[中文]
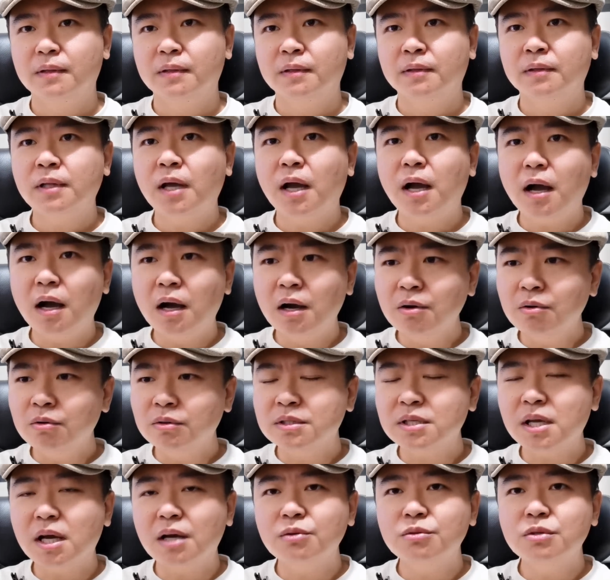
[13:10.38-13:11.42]
他昂鲁
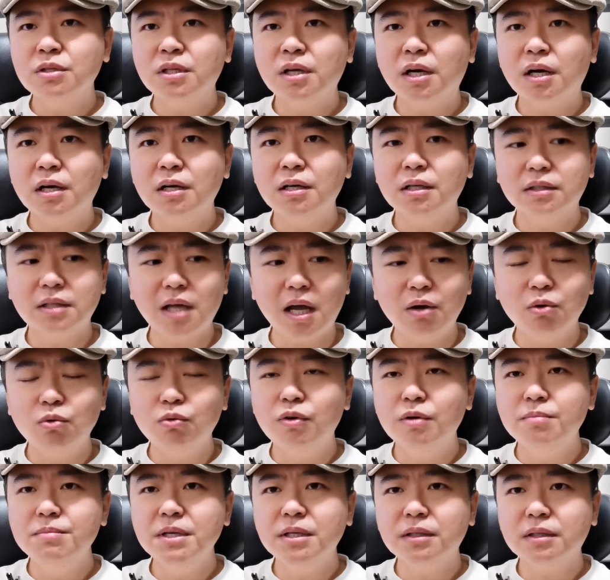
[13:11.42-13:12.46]
萨克逊，他和大陆
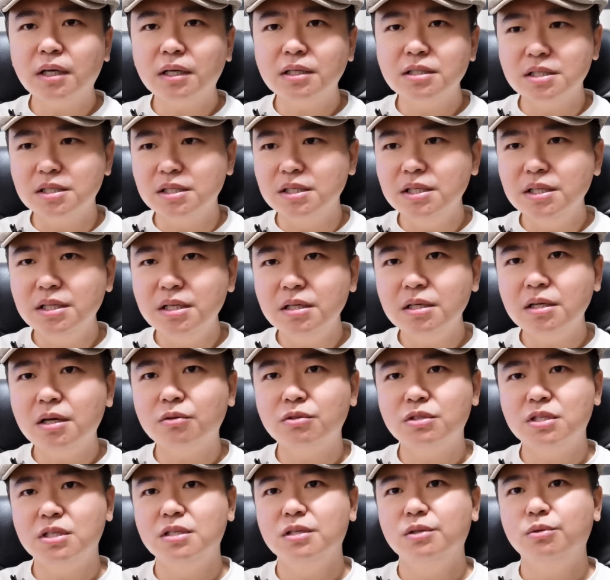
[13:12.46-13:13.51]
文明，他是一定要
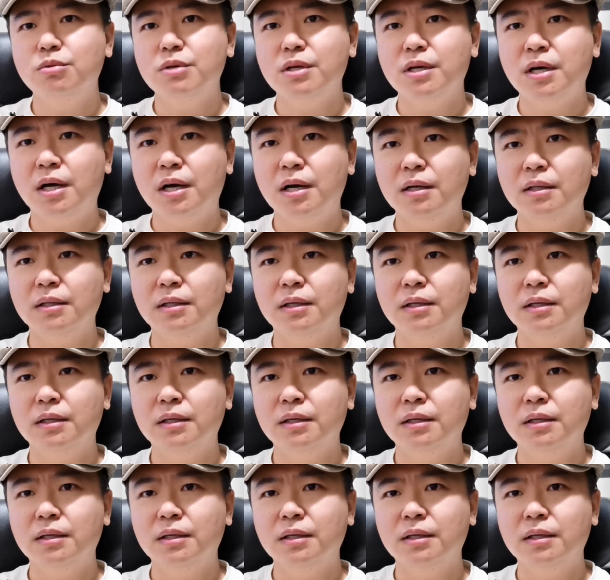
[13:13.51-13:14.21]
进行对抗的。